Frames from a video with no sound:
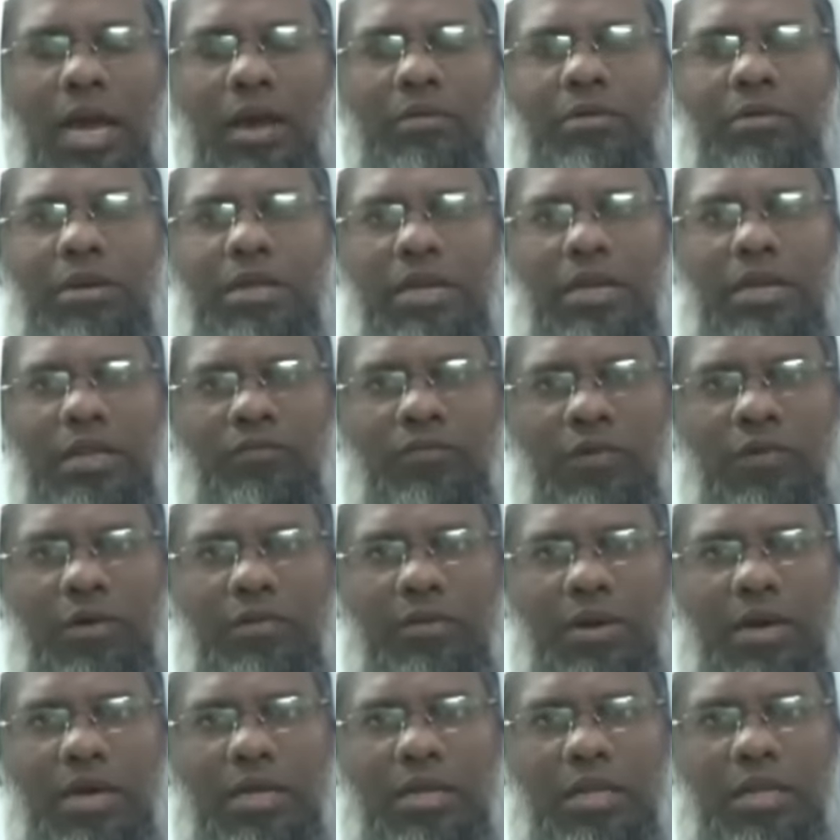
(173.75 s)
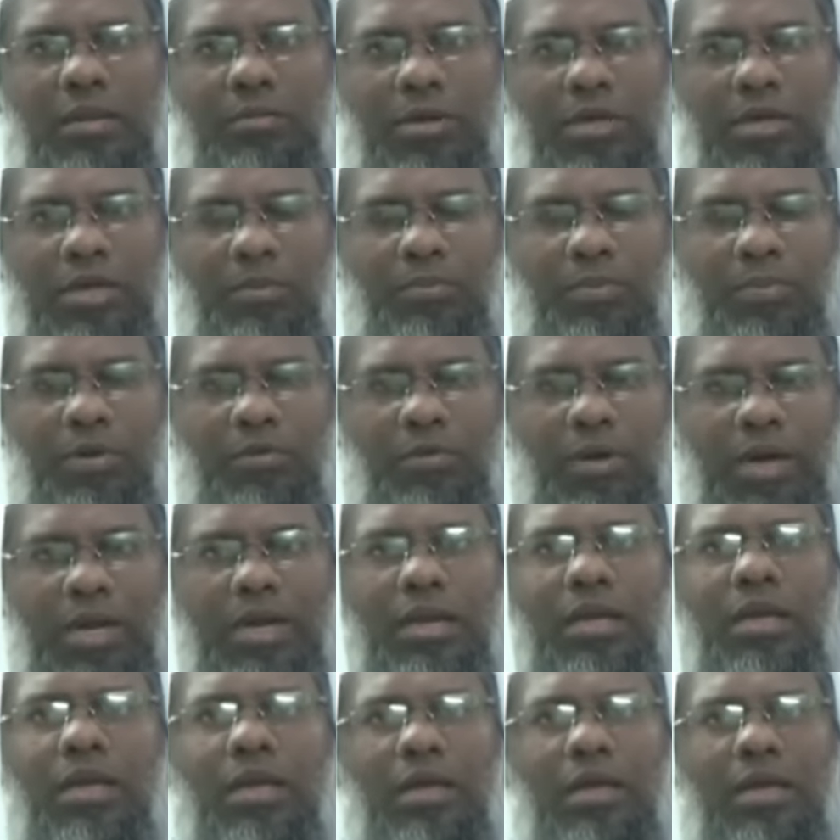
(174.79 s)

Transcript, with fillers: அவர் ஹலீஃபாவாக நியமிக்கப்படுவார்